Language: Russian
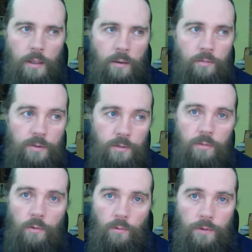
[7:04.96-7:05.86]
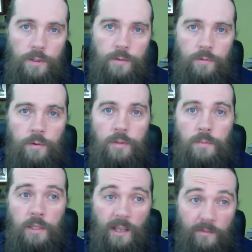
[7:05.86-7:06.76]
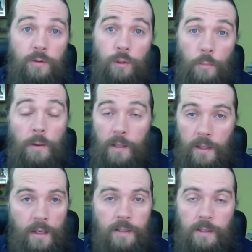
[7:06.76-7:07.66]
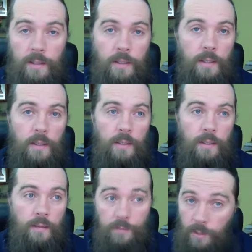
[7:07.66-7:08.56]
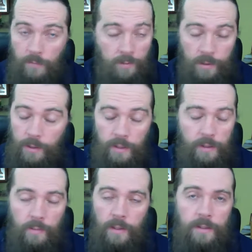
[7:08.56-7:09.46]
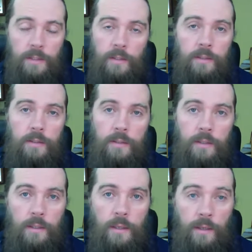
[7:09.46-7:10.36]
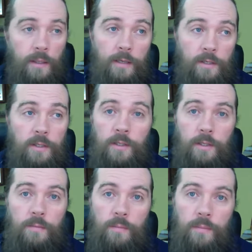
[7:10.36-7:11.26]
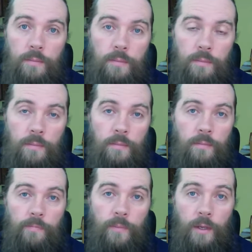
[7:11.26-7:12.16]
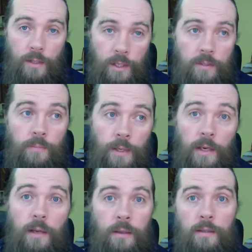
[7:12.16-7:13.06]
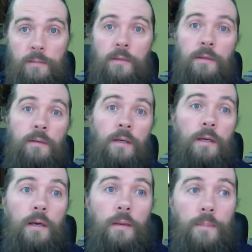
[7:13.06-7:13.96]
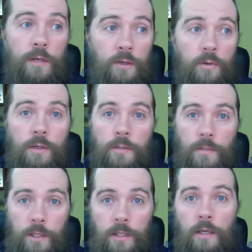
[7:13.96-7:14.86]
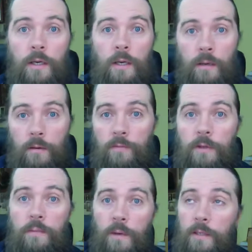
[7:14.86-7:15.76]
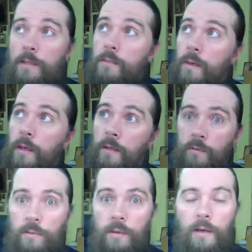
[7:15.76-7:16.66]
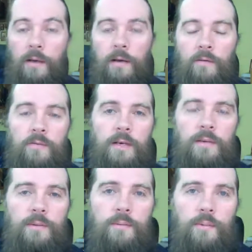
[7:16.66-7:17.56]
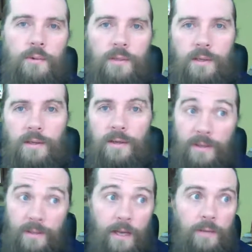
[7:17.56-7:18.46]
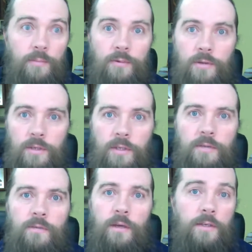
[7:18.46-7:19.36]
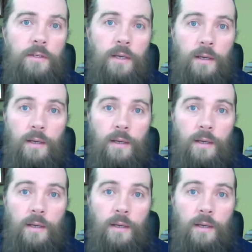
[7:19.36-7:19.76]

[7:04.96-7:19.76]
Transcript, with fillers: всего увидеть, все испытать, все понять и все выводы для себя сделать. А дальше зачем? А дальше пора тебе, как пирожок из печки, вынимать тебя и туда, в Царство Божие, и там будет жизнь вечная.